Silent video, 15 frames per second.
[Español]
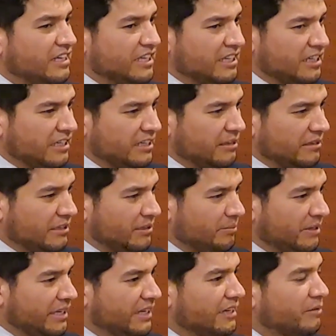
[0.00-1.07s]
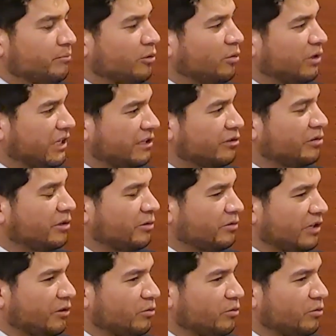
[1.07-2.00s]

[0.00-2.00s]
y, ve el progreso de los